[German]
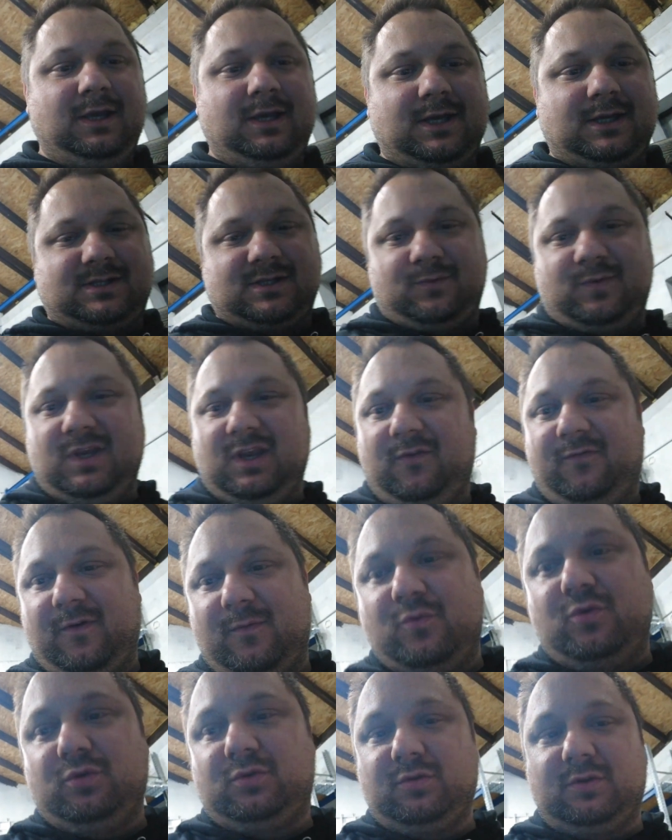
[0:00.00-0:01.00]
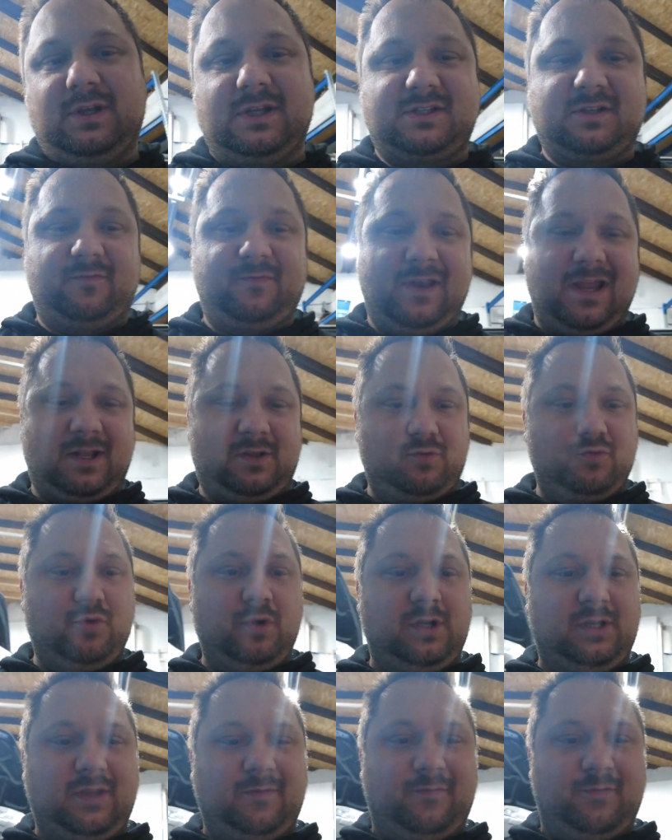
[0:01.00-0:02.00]
Jetzt habe ich die Vermutung, dass da vielleicht
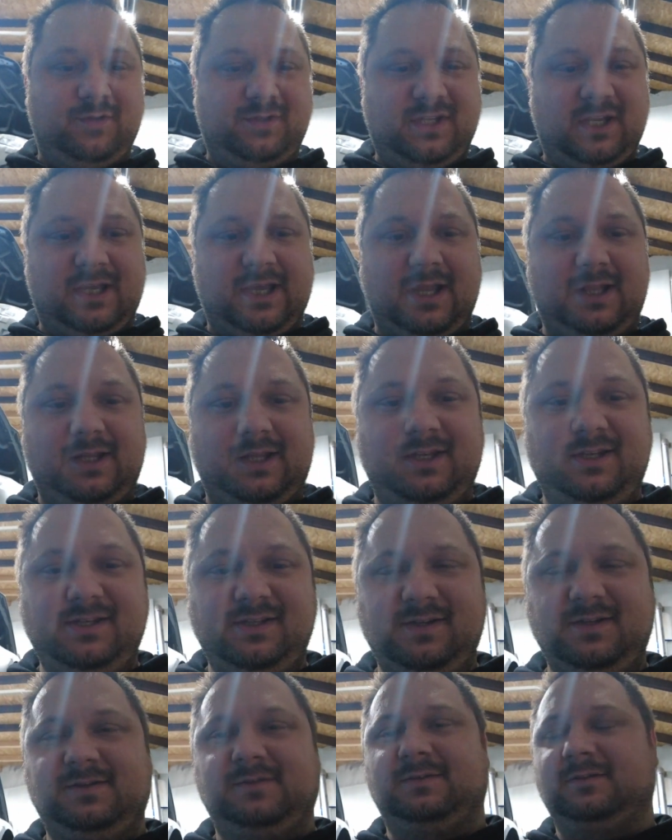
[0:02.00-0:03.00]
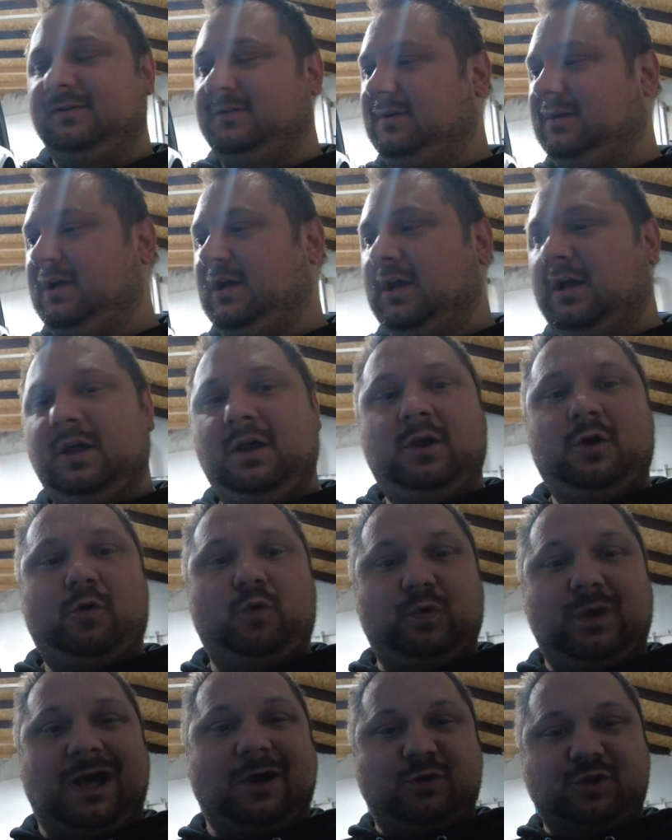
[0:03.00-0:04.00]
uralte Flüssigkeit drin ist
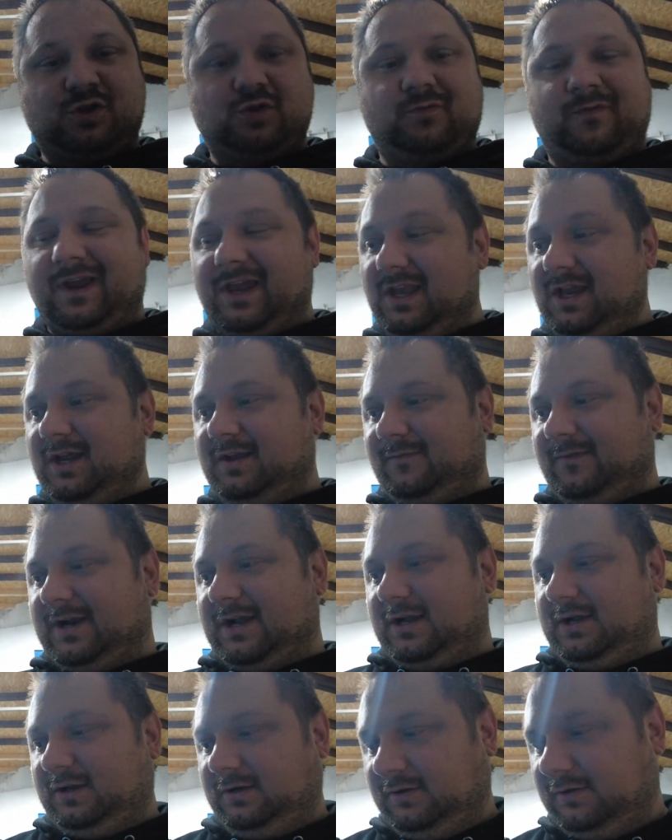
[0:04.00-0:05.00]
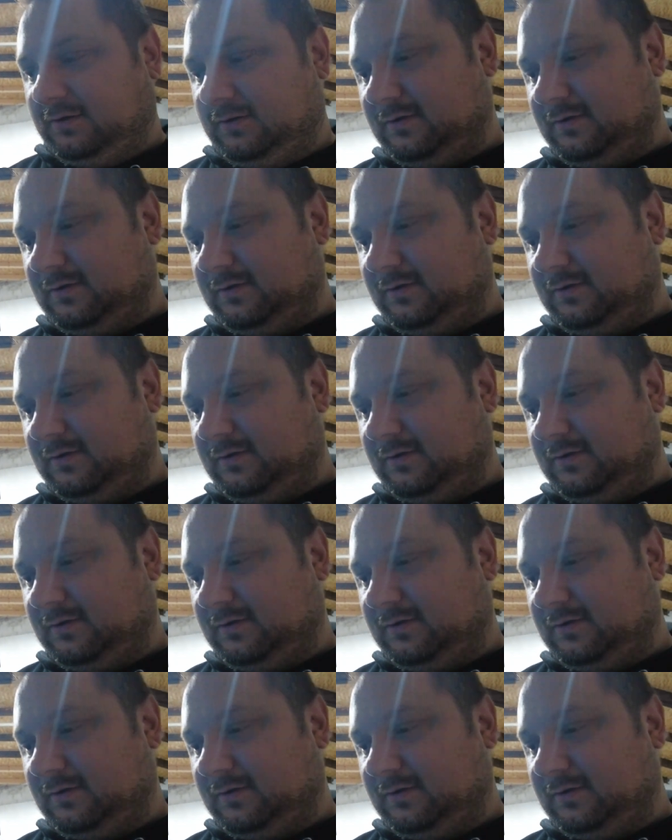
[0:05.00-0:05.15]
und auch zu wenig, weil